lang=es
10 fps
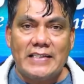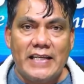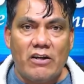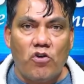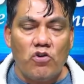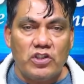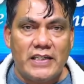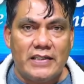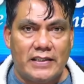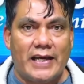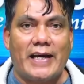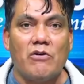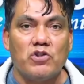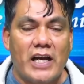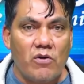La psicosis
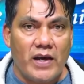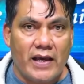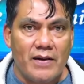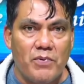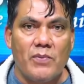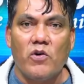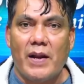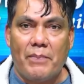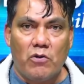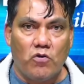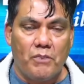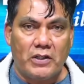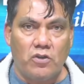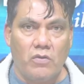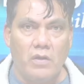que causaron en el pueblo, la
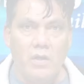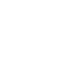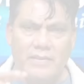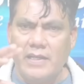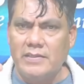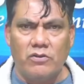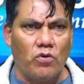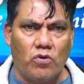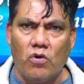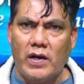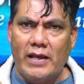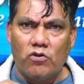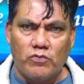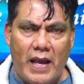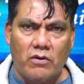preocupación, la gente haciendo
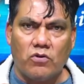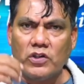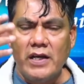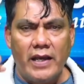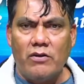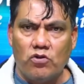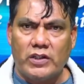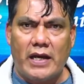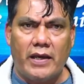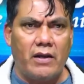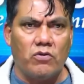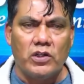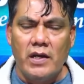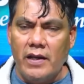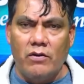cola en los bancos, en los
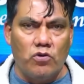cajeros,